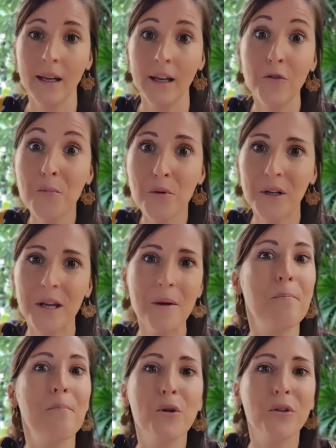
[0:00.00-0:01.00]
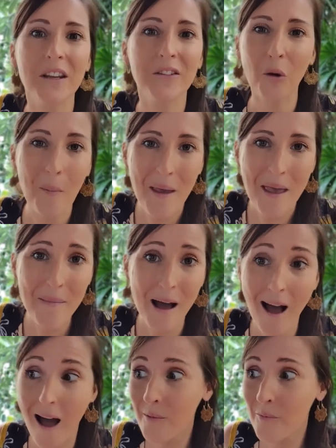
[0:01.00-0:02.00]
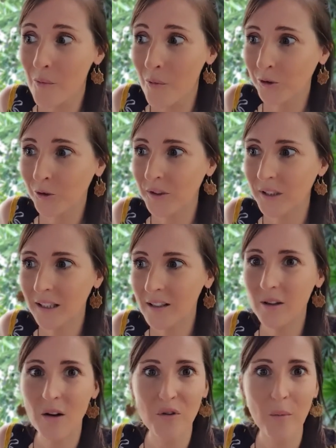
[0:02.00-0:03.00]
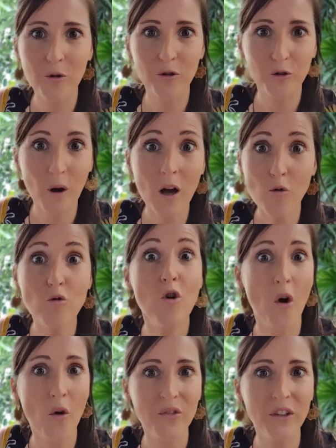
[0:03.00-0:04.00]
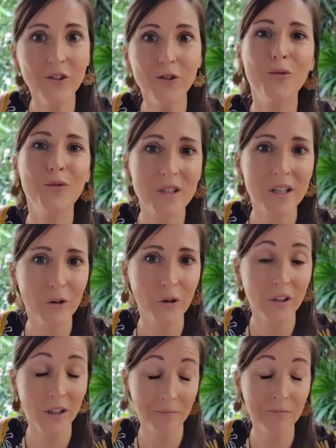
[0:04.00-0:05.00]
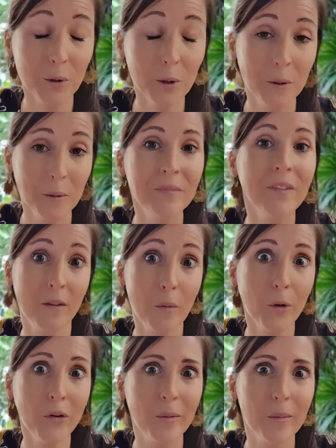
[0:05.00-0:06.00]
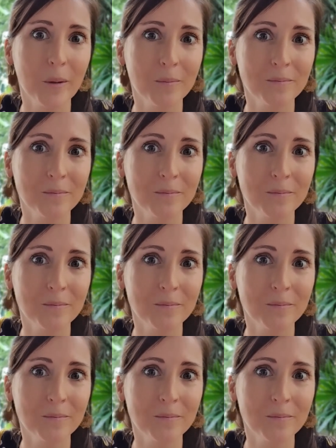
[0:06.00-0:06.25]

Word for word: Et vous pourriez peut-être même, à un moment donné, avoir besoin ou l'envie de vous associer. Oui, oui, c'est possible.